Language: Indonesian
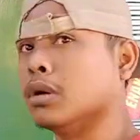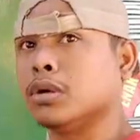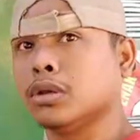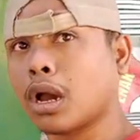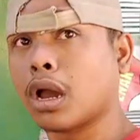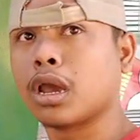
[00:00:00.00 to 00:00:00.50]

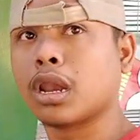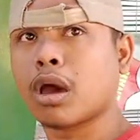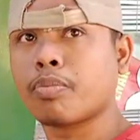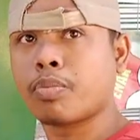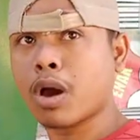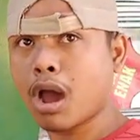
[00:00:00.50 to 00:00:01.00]
Ya
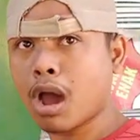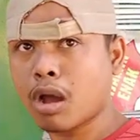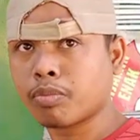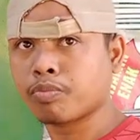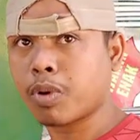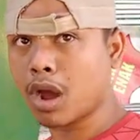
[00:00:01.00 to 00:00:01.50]
ayolah bang,
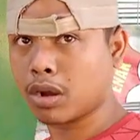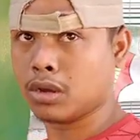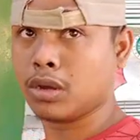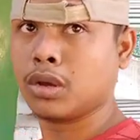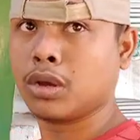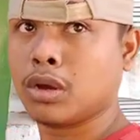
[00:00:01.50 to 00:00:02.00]
bang.
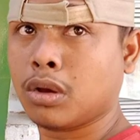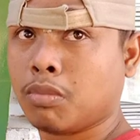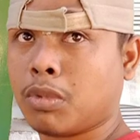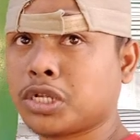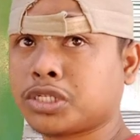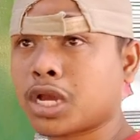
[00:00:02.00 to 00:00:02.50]

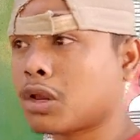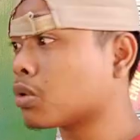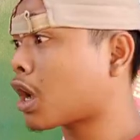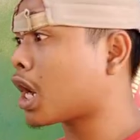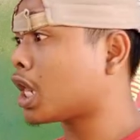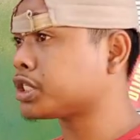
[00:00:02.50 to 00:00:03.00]
Masa lu
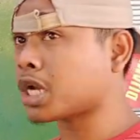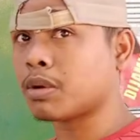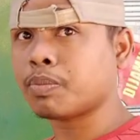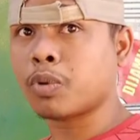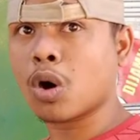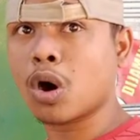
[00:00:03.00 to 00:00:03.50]
kalah
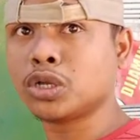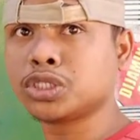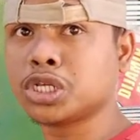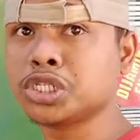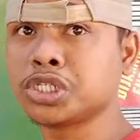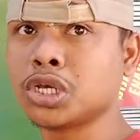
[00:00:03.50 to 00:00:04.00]
sama
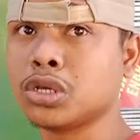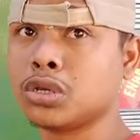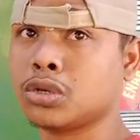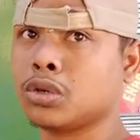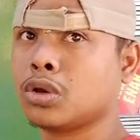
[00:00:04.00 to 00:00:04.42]
bocil sih?